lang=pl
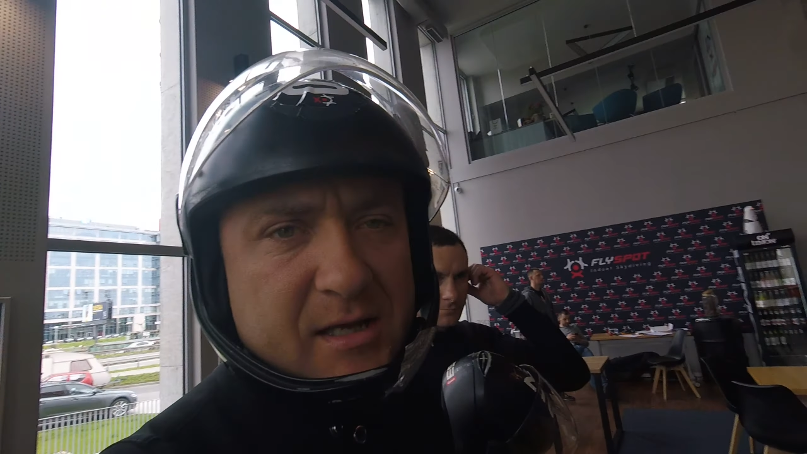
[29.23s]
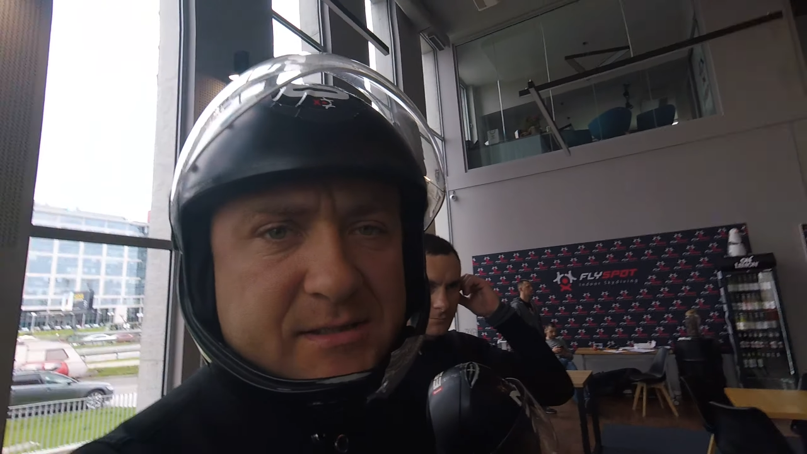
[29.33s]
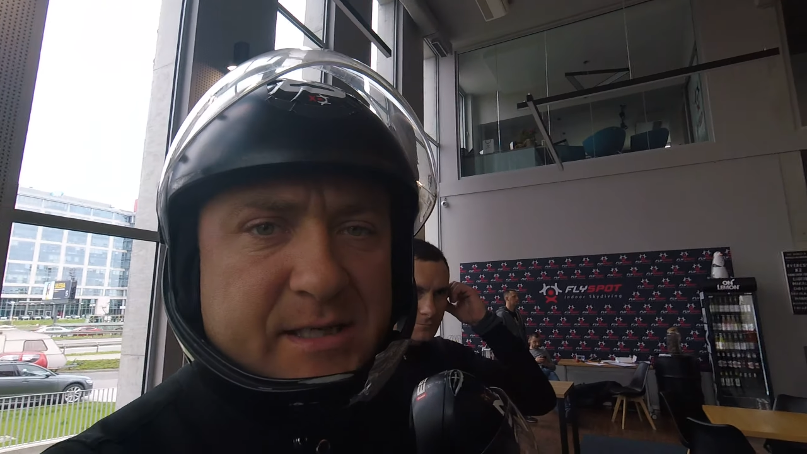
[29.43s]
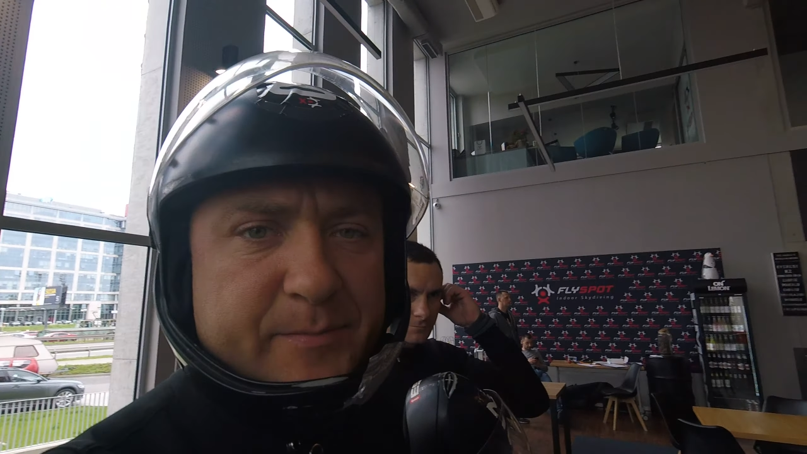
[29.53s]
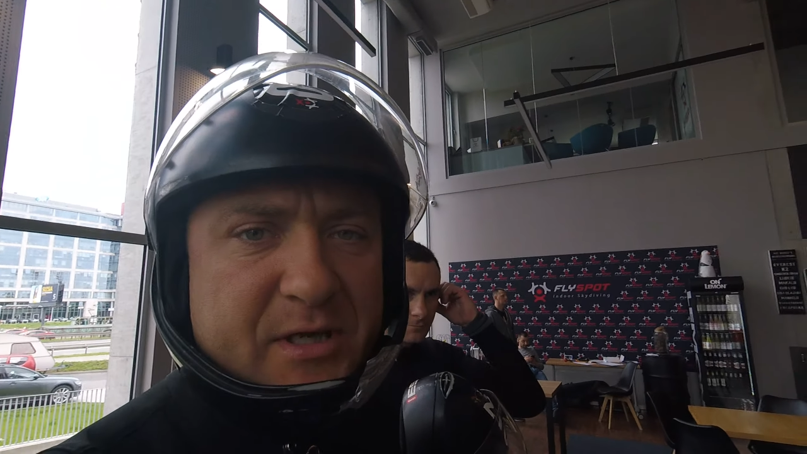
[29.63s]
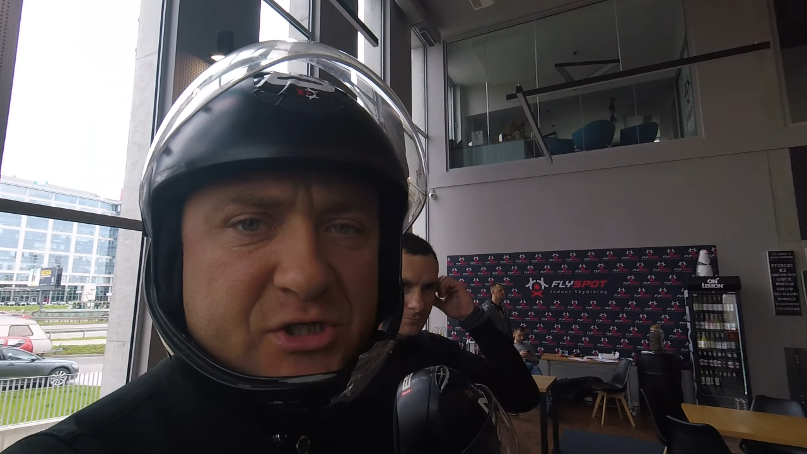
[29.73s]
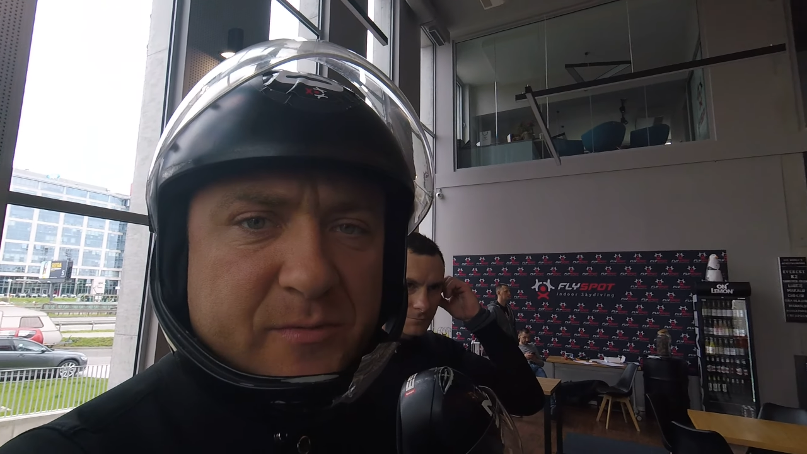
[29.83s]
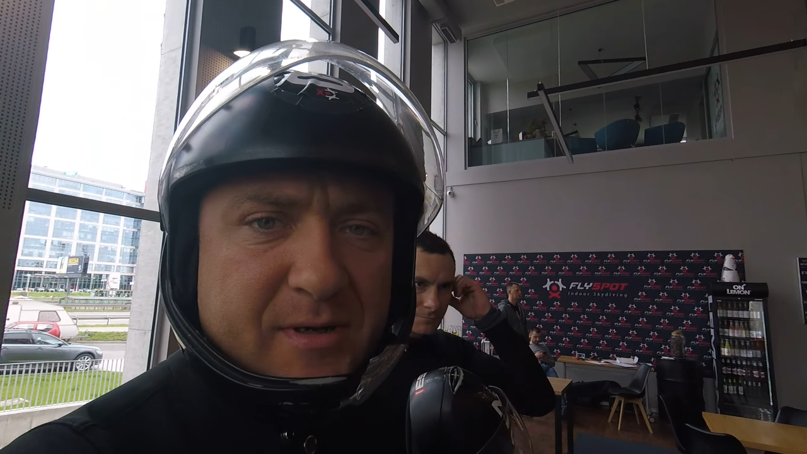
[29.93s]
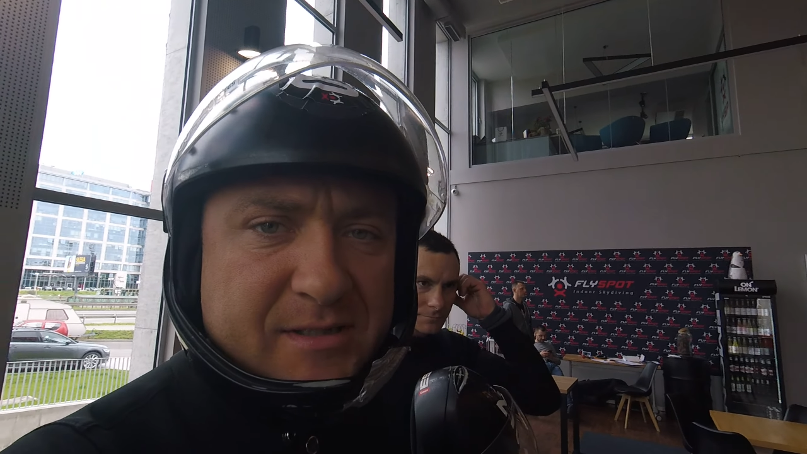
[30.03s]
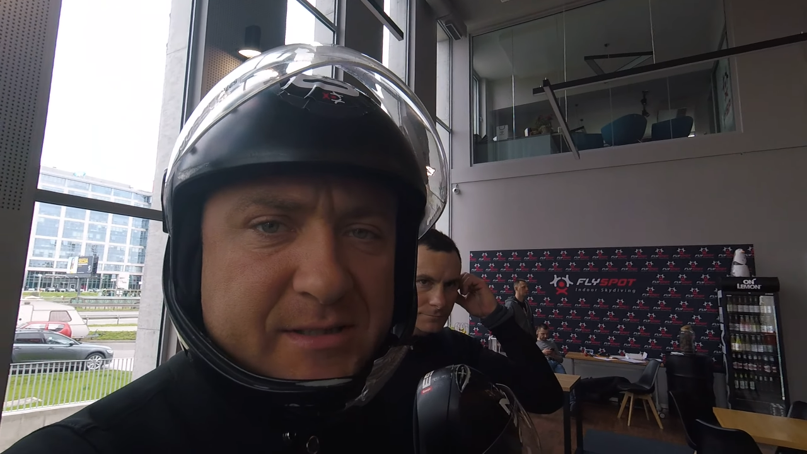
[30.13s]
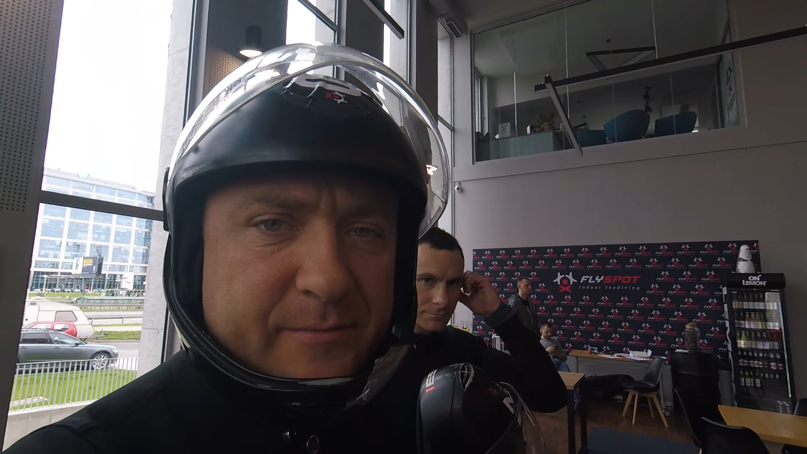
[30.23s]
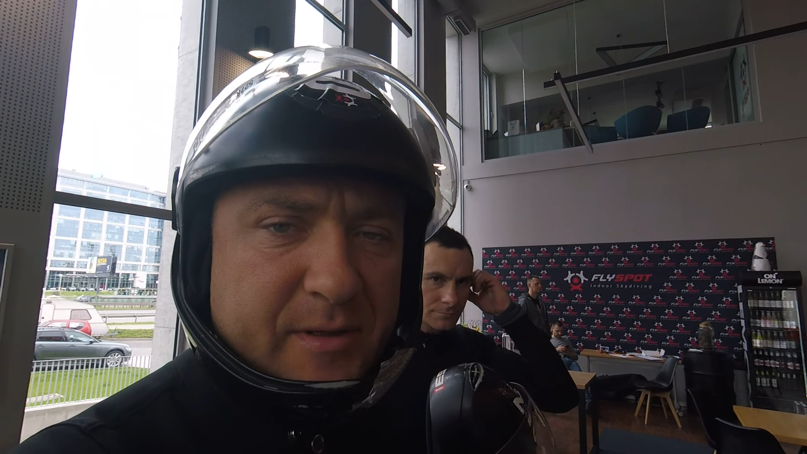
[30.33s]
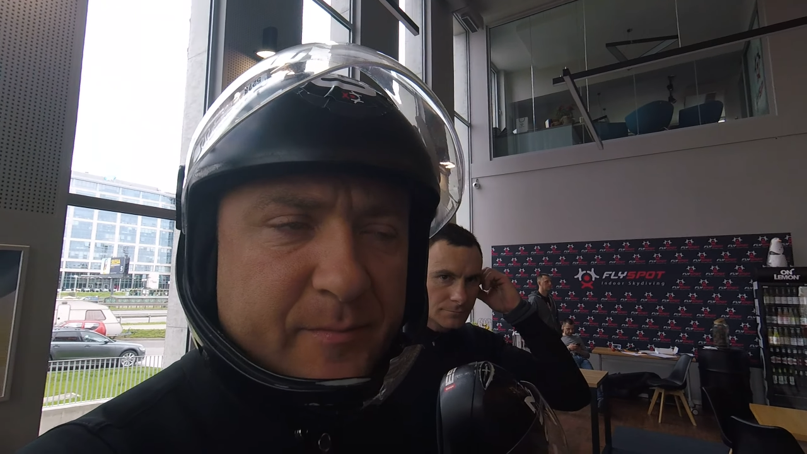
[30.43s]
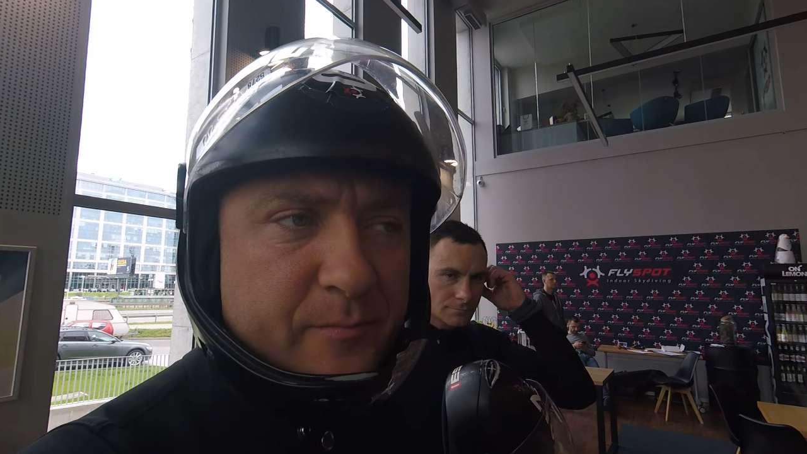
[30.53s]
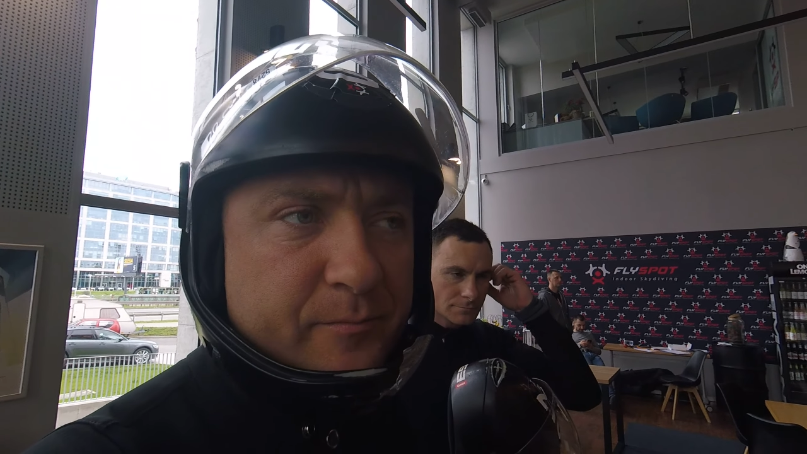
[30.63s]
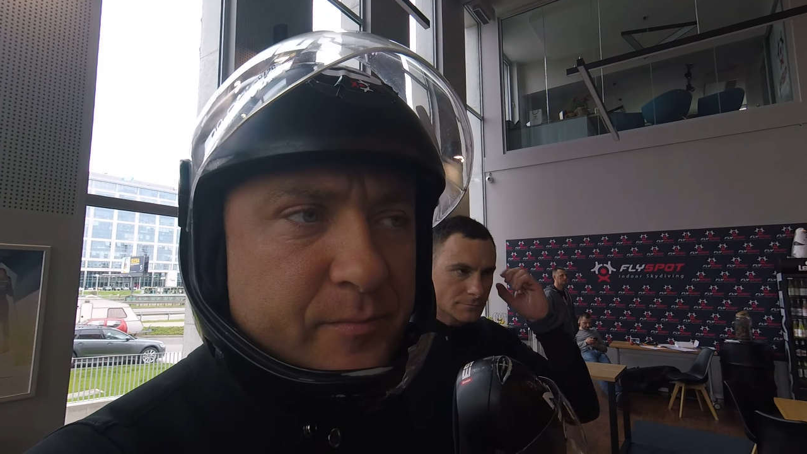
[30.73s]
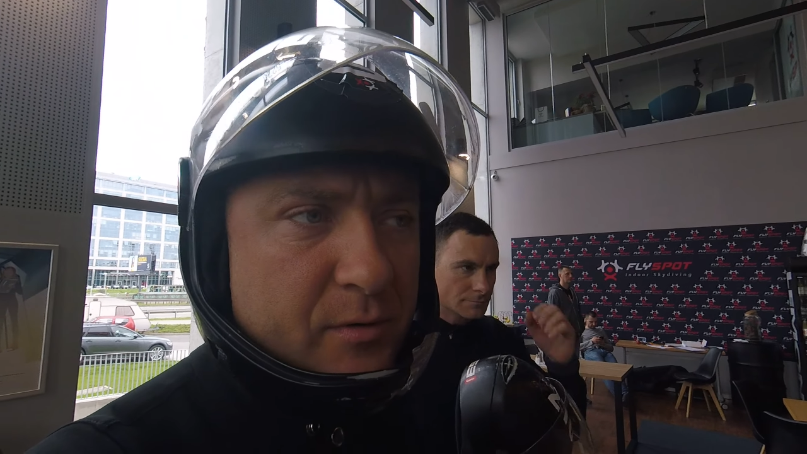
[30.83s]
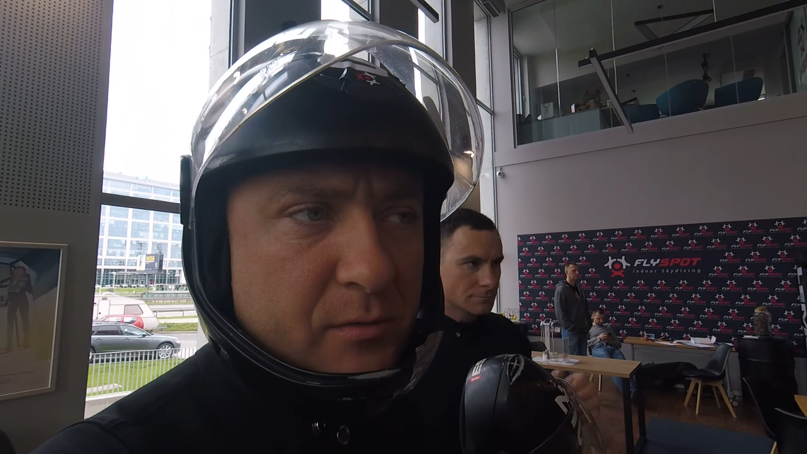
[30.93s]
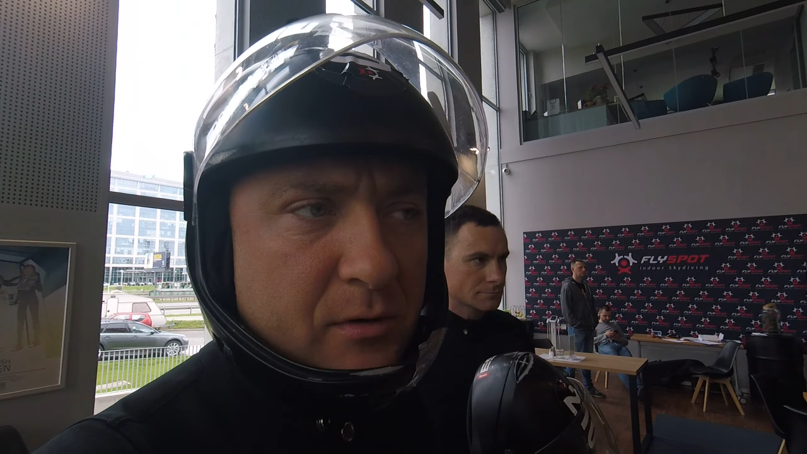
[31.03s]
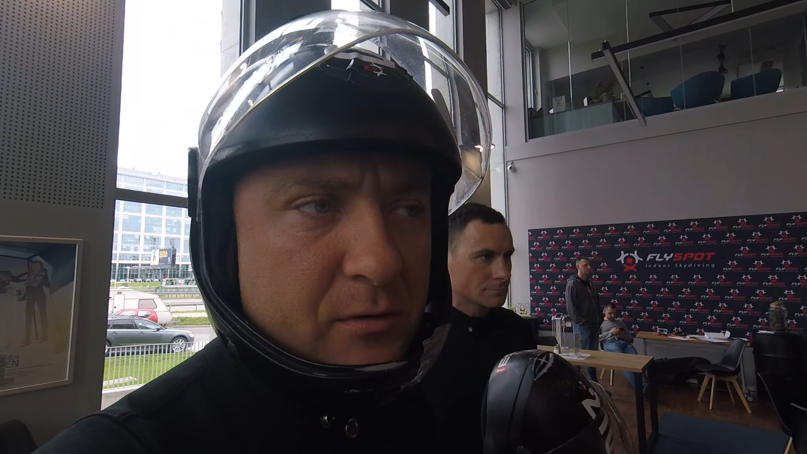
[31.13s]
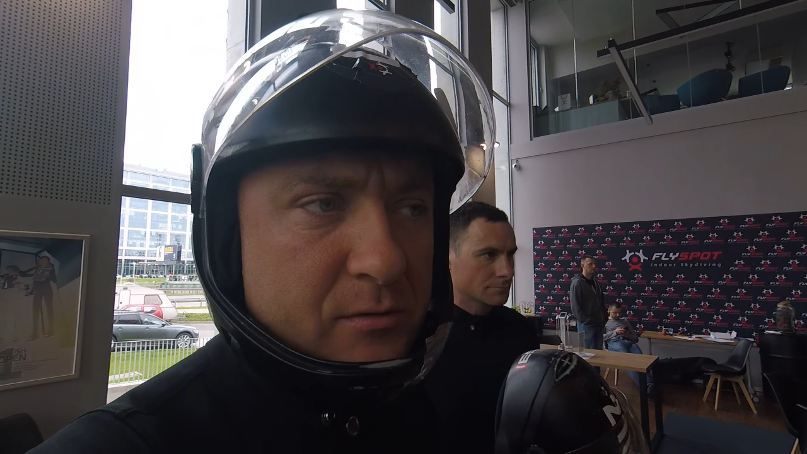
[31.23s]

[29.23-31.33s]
za pierwszym razem nie było